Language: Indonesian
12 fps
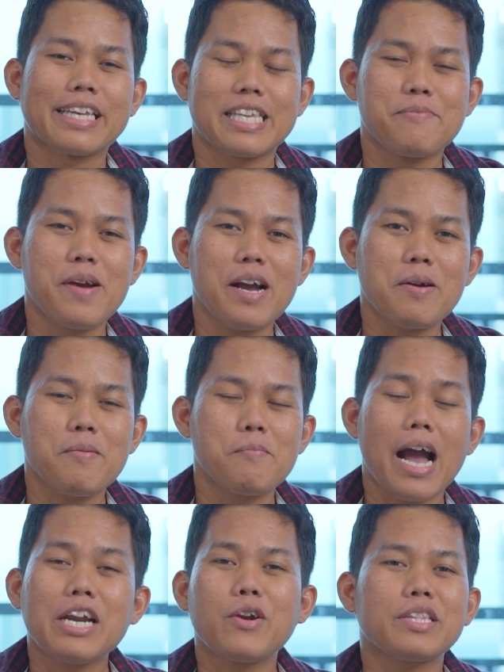ketimbang
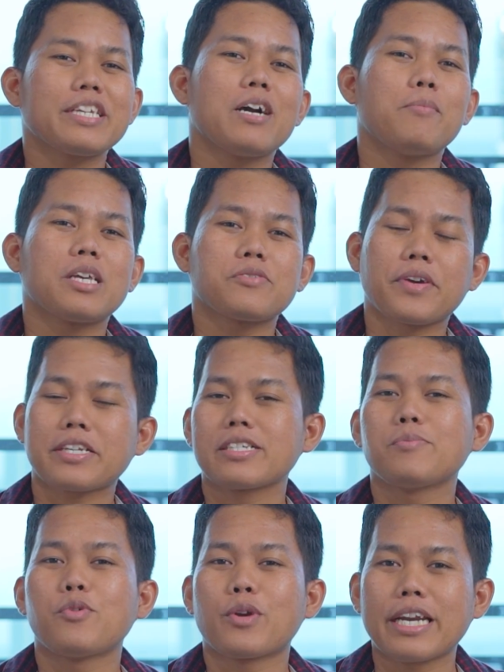Android 13
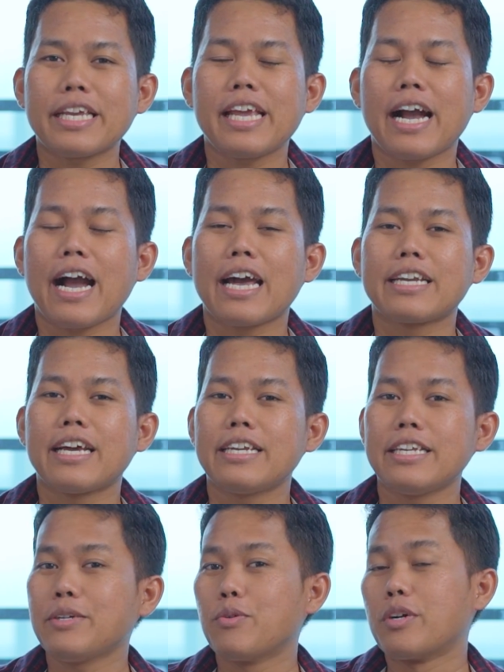versi murni yang ada
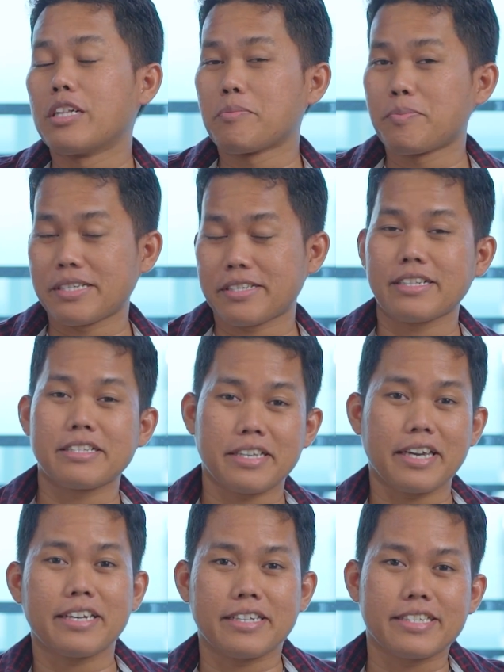di Google Pixel
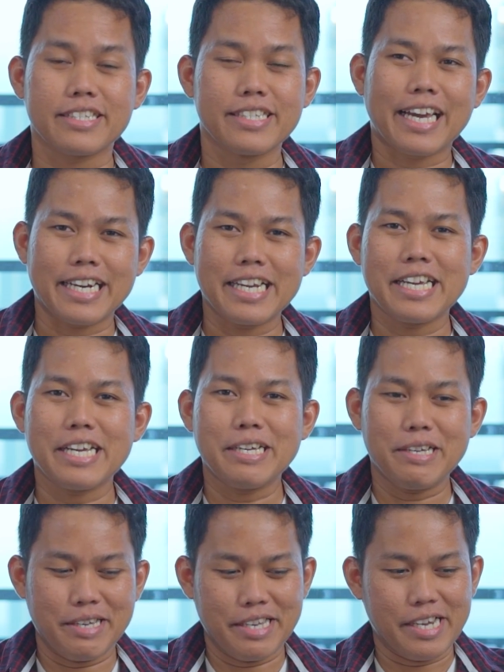series.
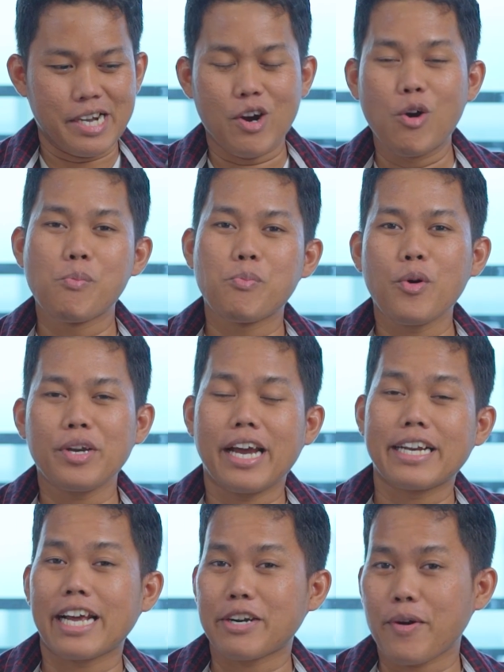Karena ya Oppo
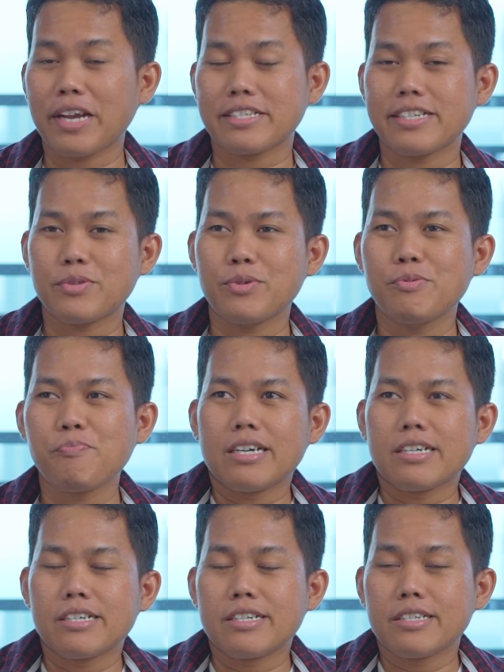dengan Car nya tuh
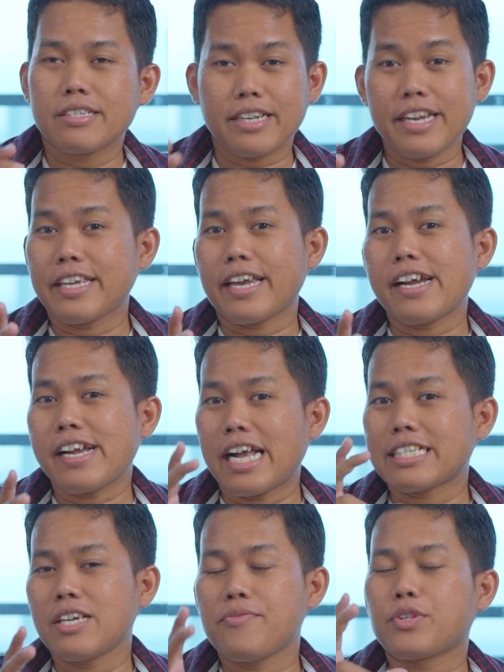uh, seringnya
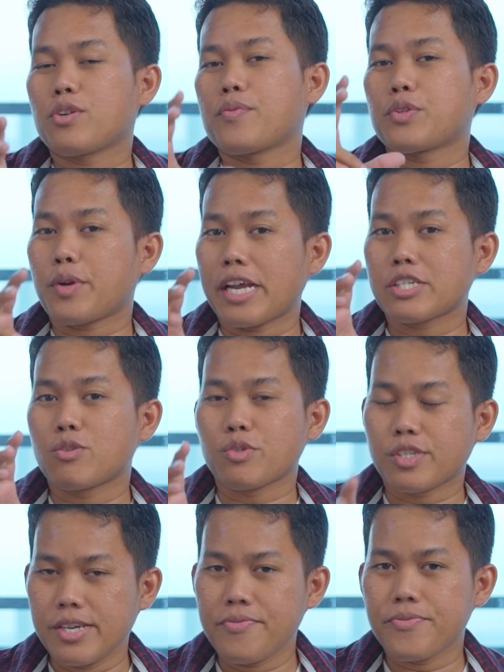ngasih fitur-fitur
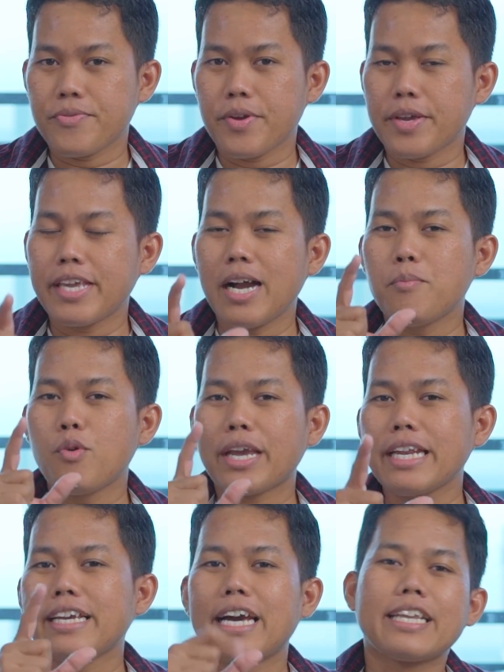eksklusif yang
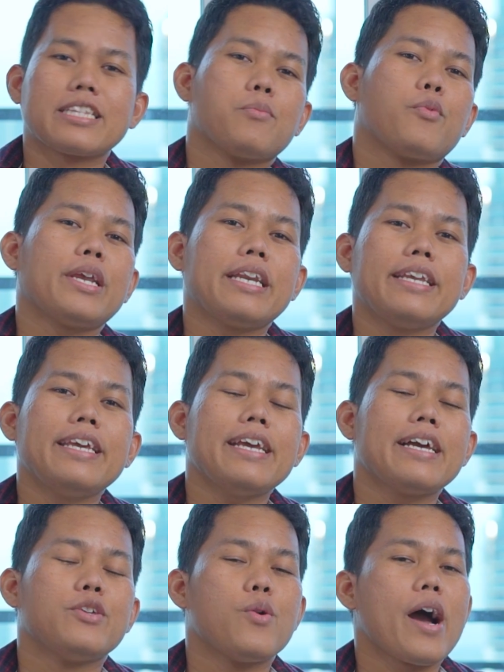mungkin nggak ditemuin di
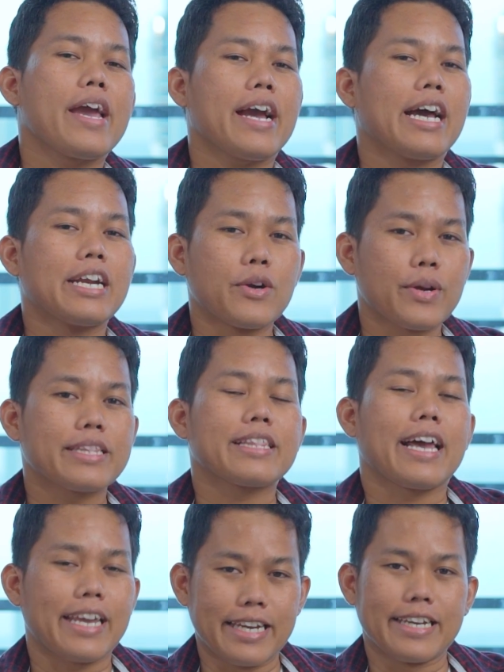UI Android
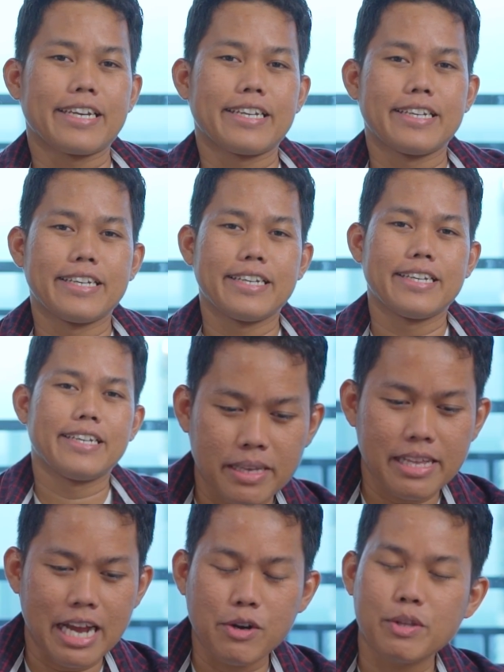lain. File
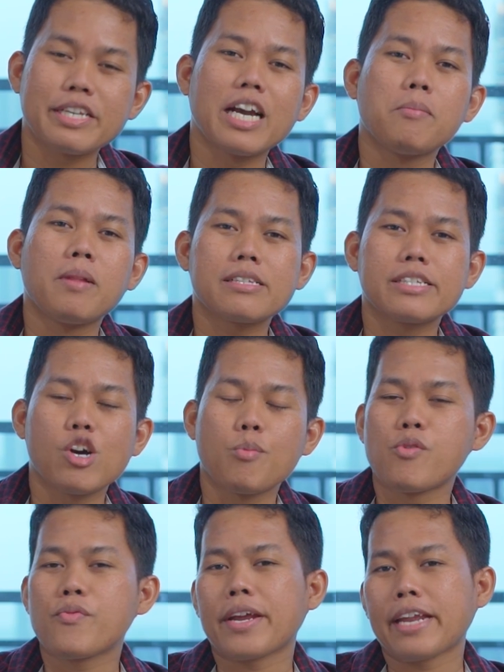update Android 13 di
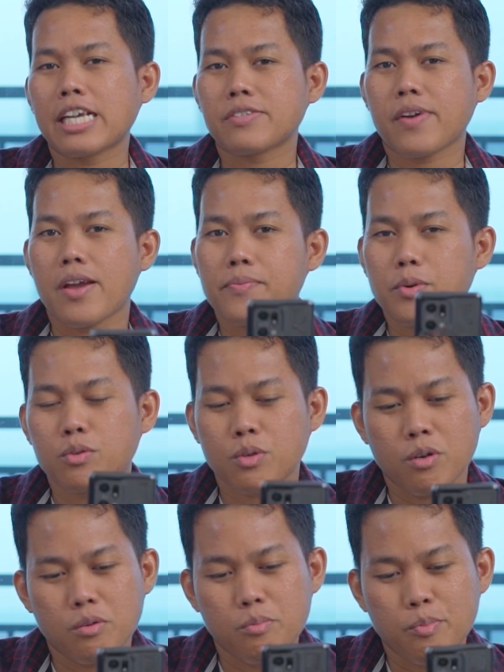Oppo Find X5 Pro tuh
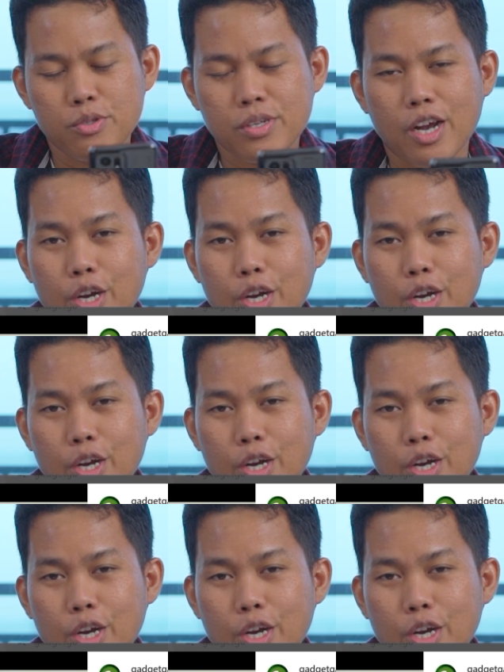kok bisa